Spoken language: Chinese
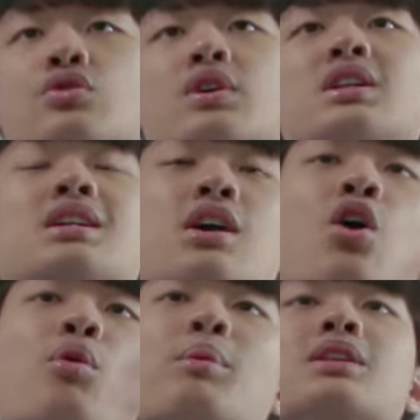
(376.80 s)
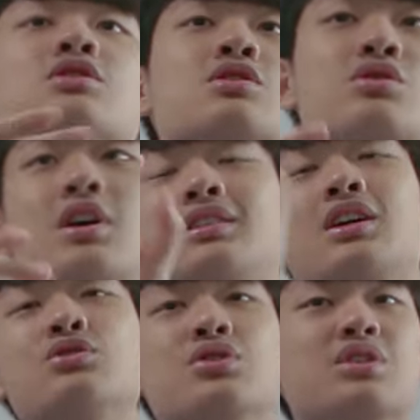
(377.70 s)
所以你后面只需要
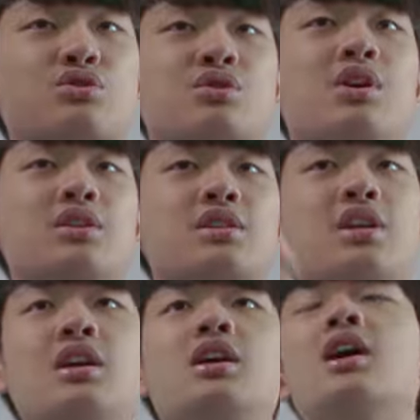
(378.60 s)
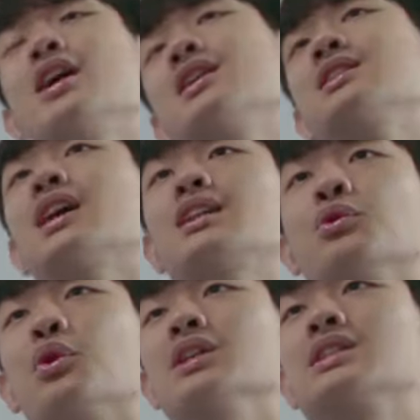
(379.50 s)
挑选你需要的声音，加一
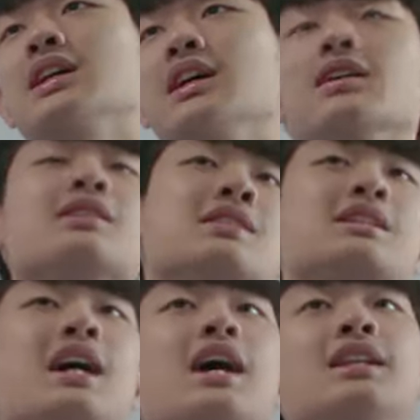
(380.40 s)
点环境音，再加